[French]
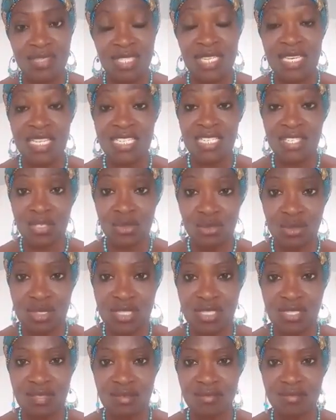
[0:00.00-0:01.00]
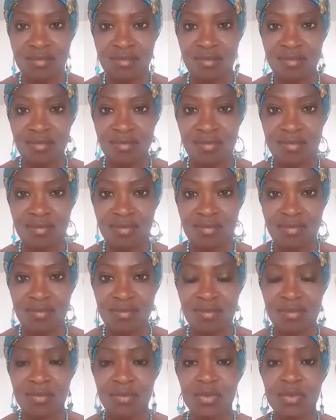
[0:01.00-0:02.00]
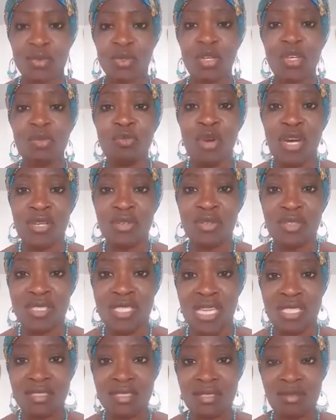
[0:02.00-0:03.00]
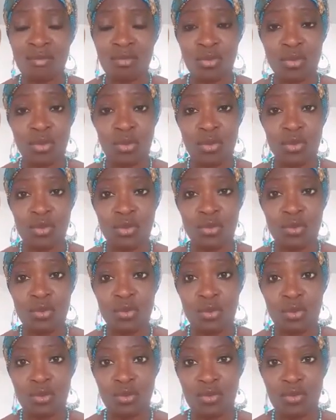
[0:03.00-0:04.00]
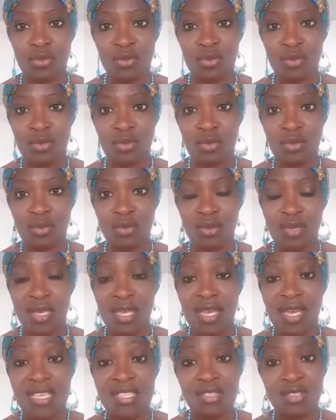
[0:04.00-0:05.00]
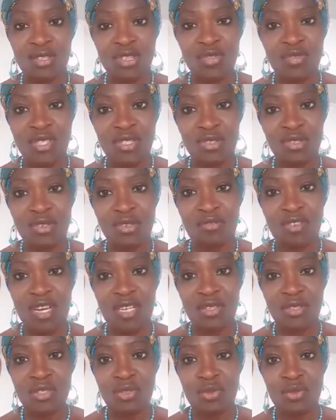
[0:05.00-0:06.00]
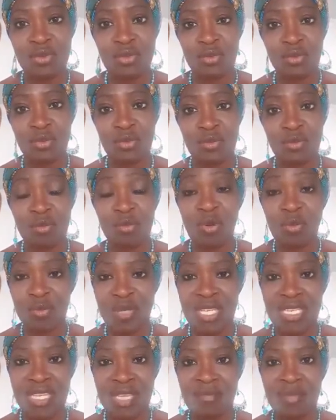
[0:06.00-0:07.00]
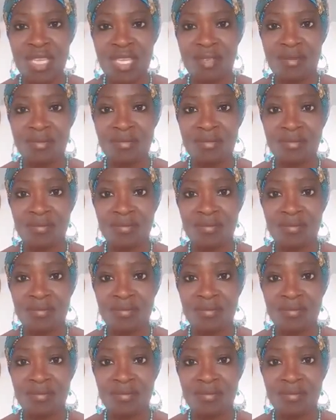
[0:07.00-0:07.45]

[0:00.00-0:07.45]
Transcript: La chanson dit Donne-moi une date pour ton retour. Est-ce que je vais te revoir un jour, mon bien-aimé